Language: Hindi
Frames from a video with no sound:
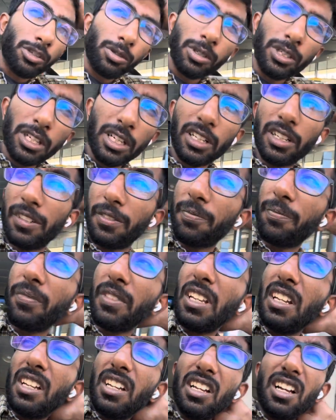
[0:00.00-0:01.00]
हुई है
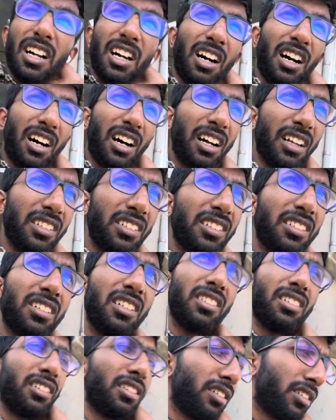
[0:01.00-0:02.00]
आज
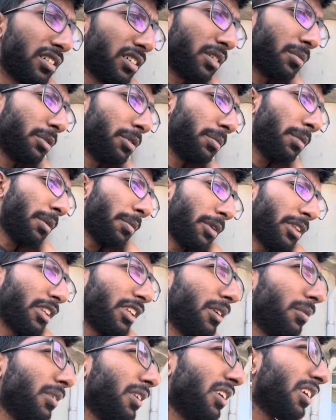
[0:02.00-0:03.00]
अभी मैं
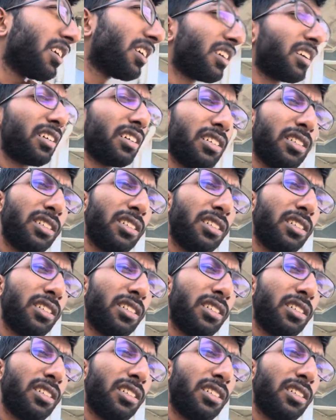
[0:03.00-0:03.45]
मंदिर भी नहीं गया